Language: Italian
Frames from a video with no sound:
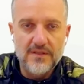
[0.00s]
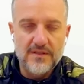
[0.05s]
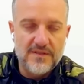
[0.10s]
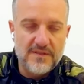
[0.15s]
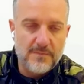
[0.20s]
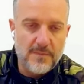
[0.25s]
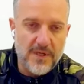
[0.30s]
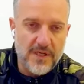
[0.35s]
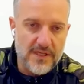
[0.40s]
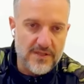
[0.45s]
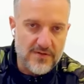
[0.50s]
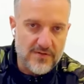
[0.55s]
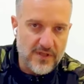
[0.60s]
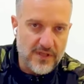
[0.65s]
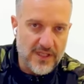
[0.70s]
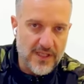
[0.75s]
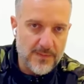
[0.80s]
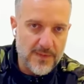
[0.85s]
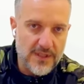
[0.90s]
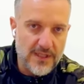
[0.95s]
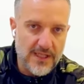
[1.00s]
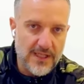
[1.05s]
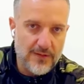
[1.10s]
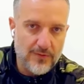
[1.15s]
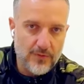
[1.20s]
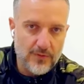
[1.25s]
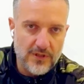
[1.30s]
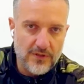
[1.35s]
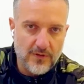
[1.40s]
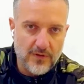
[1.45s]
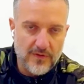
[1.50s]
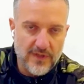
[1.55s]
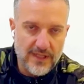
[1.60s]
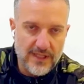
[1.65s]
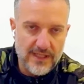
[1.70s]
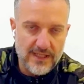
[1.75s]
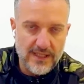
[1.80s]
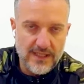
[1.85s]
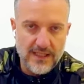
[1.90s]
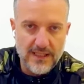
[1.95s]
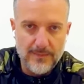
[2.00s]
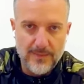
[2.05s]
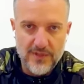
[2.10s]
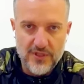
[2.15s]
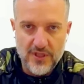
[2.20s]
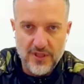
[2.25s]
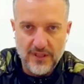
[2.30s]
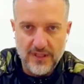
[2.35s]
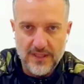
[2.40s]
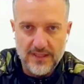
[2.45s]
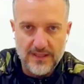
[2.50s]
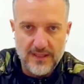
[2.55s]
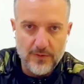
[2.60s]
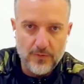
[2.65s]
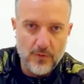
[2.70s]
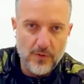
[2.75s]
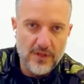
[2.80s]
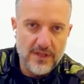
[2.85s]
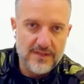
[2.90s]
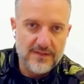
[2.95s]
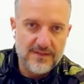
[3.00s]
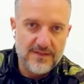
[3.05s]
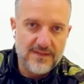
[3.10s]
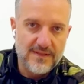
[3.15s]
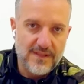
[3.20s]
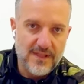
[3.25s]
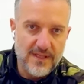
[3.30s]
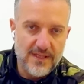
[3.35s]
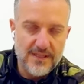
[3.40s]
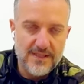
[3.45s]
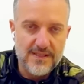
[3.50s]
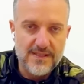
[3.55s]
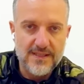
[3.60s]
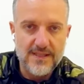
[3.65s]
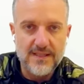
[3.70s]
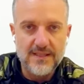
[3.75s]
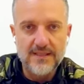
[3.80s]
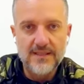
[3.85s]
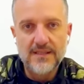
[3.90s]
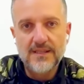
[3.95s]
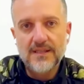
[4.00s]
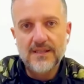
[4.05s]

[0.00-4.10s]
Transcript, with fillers: spesso è capitato di trovare anche delle biciclette in cui l'assistenza